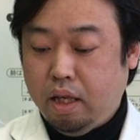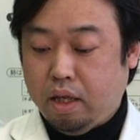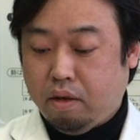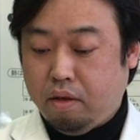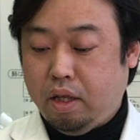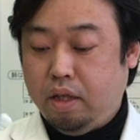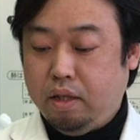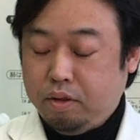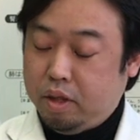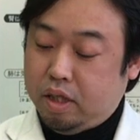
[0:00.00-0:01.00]
低い
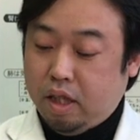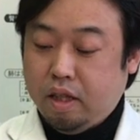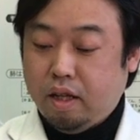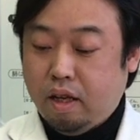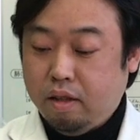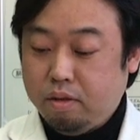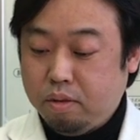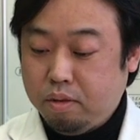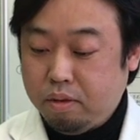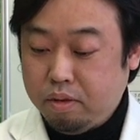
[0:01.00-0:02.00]
これ違ってたらちょっ
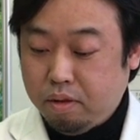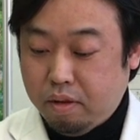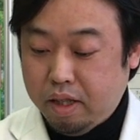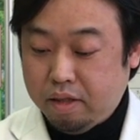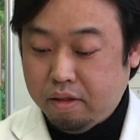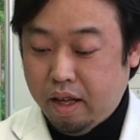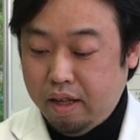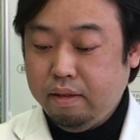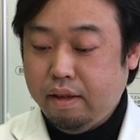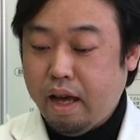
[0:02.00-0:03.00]
と怖いですね
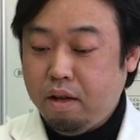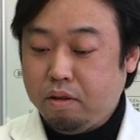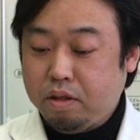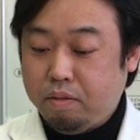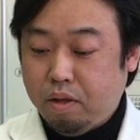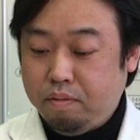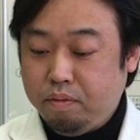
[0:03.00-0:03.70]
第6問